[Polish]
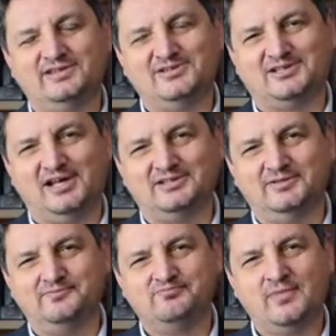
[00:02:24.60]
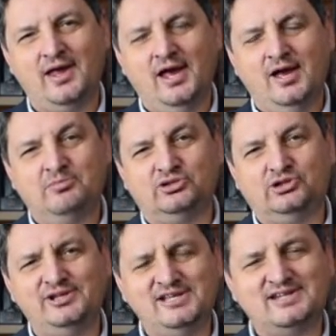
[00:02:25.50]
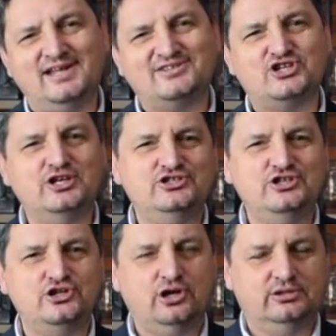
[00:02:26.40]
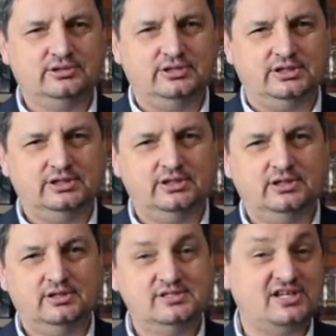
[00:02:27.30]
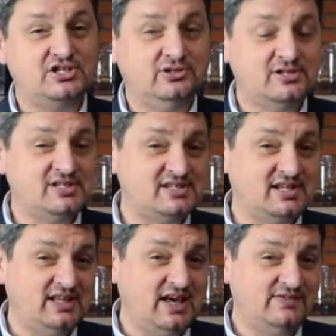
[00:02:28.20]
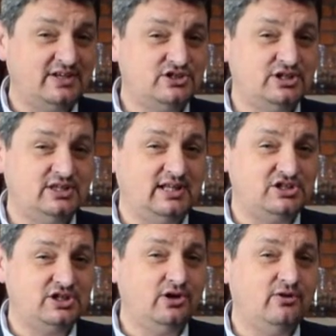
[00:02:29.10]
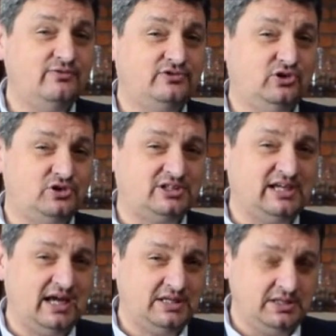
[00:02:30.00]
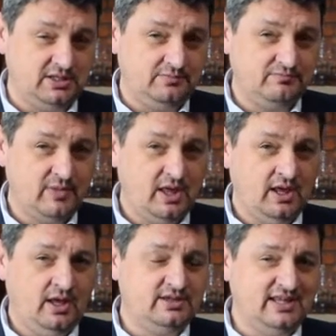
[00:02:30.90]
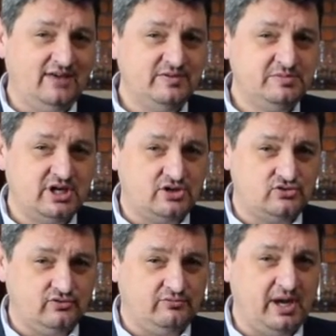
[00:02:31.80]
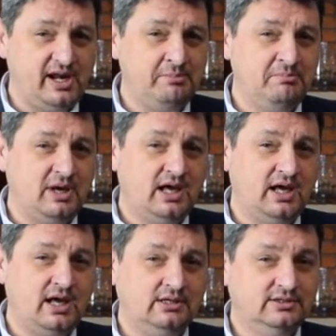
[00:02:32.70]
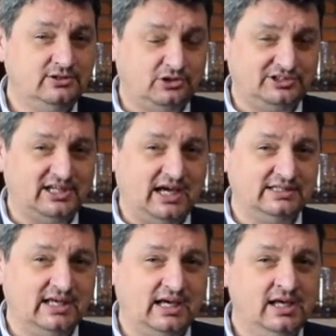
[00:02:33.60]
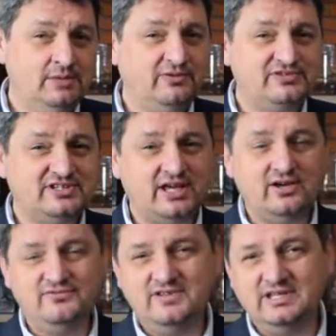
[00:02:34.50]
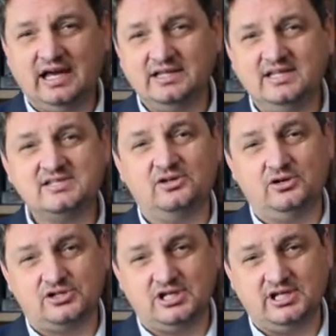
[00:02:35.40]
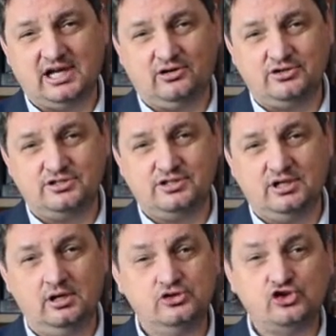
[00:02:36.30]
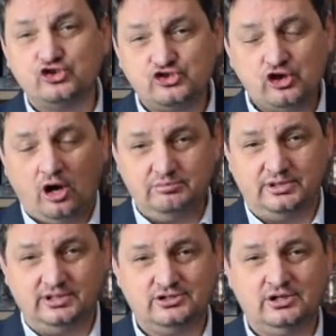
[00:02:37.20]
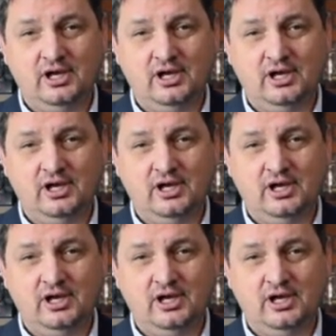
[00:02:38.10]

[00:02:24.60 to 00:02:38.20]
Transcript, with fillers: Toskany. Pod koniec lat 60. zaczęto zastanawiać się, dlaczego w Toskanii, na wybrzeżu, w Maremma Toskana, powstają wina nieco gorszej jakości. Co zrobić,